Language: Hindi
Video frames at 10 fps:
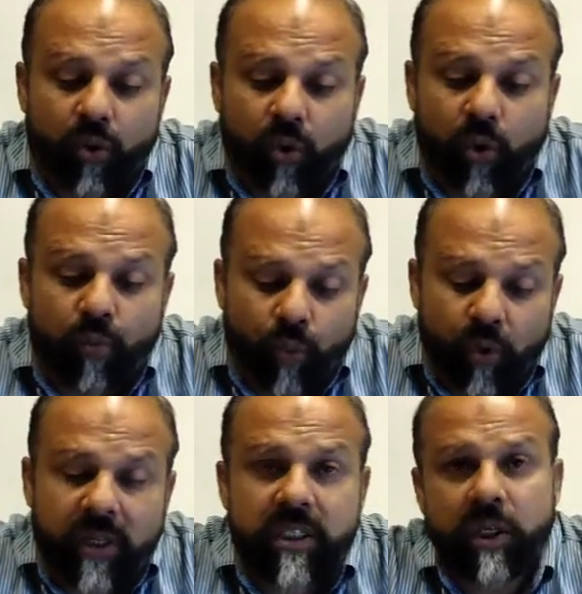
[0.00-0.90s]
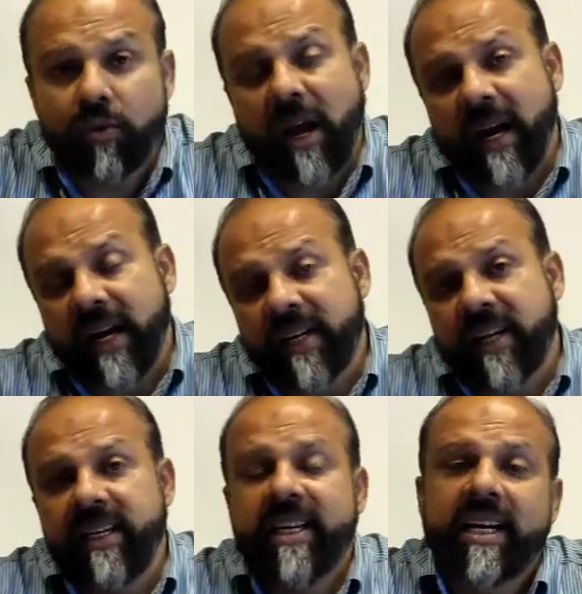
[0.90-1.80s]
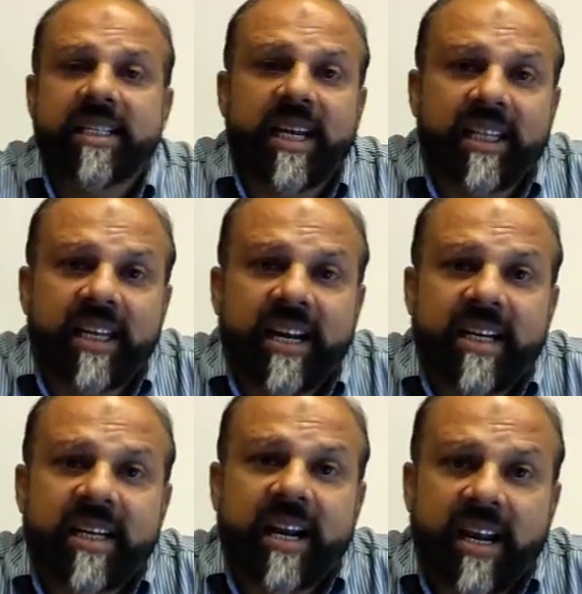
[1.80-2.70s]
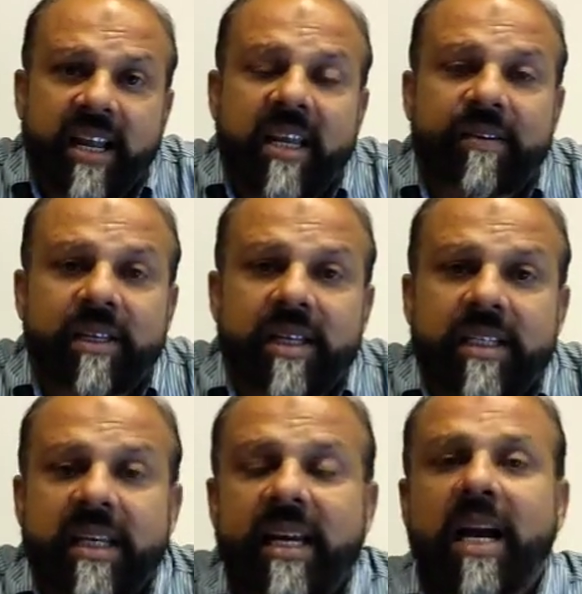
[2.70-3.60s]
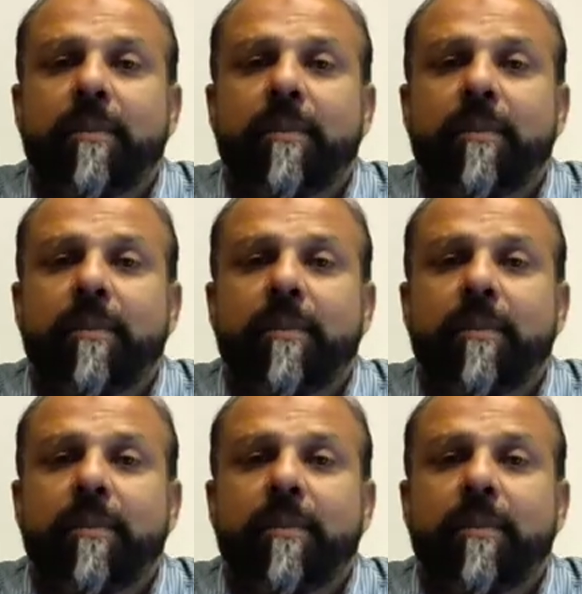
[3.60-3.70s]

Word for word: तो मूरत से उठा के ठलियाँ के साथ कनेक्ट करने की वजह से